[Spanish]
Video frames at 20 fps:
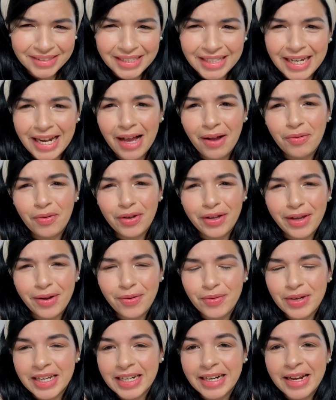la voy a
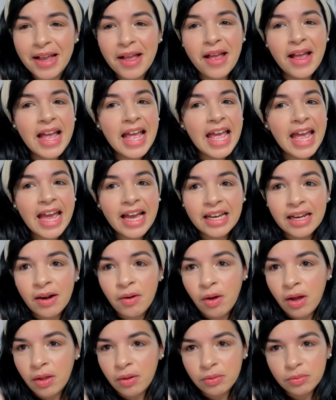abrir. He
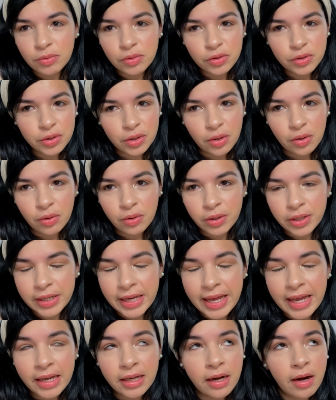grabado mucho hoy,
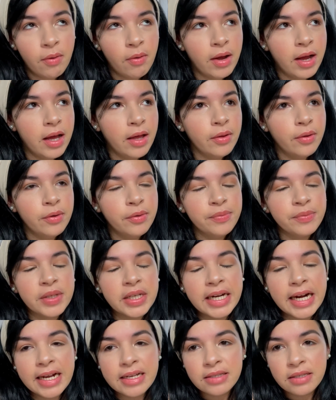he grabado,
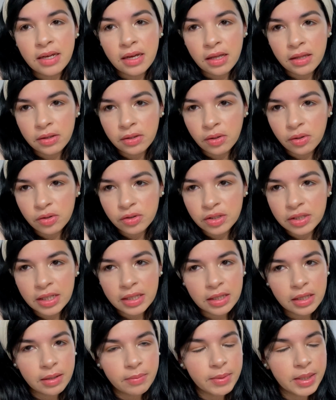gracias a Dios,
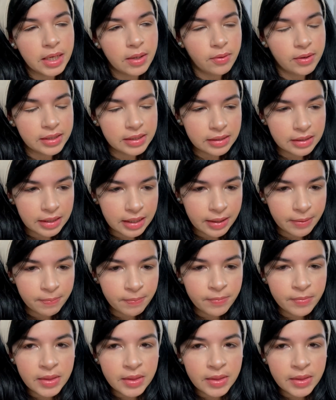desde que me levanté,